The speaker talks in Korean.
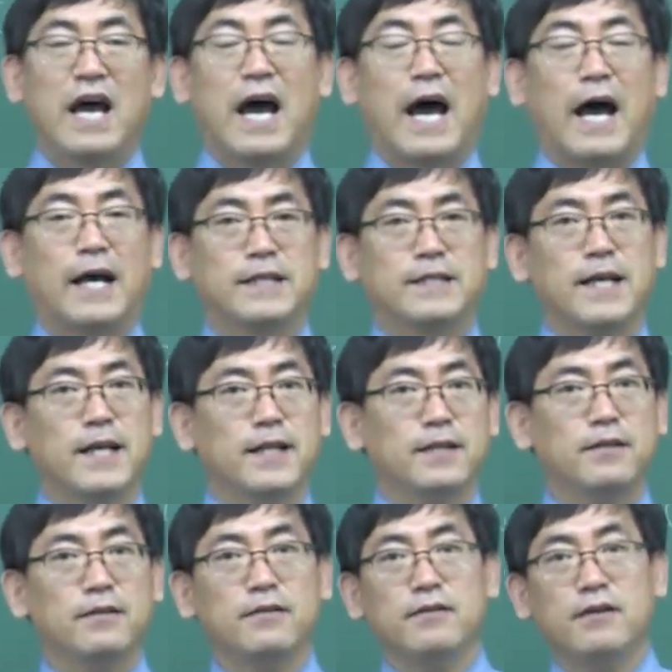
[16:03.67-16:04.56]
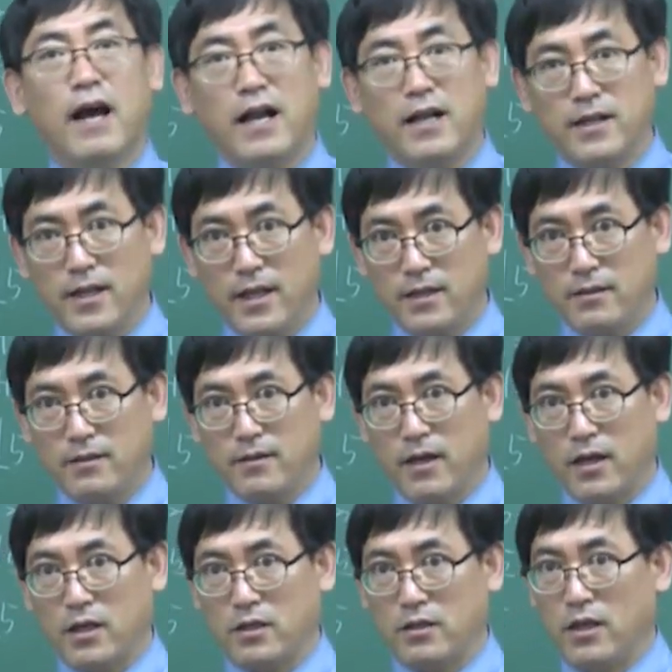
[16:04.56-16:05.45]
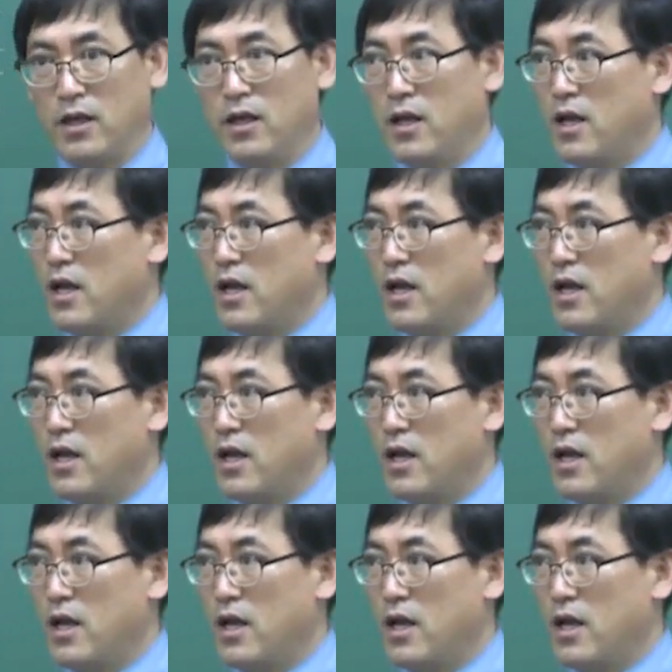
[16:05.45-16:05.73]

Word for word: 아세트알데히드가 하는 겁니다.